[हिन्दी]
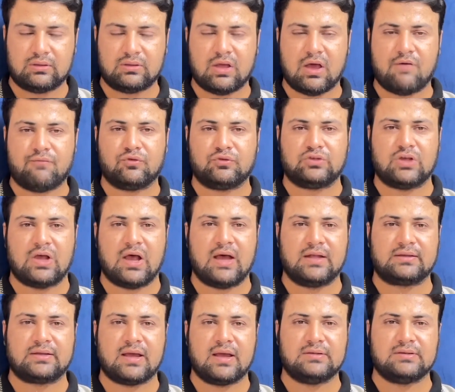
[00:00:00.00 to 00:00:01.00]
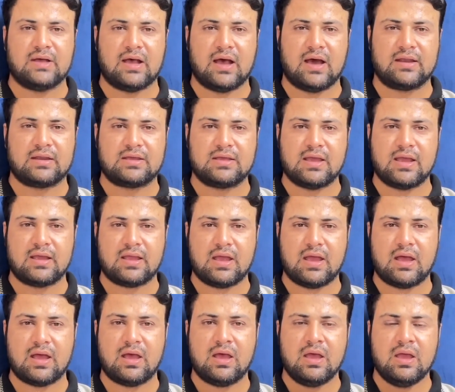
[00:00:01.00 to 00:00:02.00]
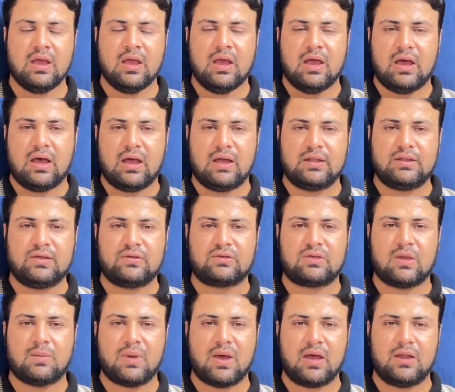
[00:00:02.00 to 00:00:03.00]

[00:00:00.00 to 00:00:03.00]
तहफ़ात का इजहार किया गया जिसके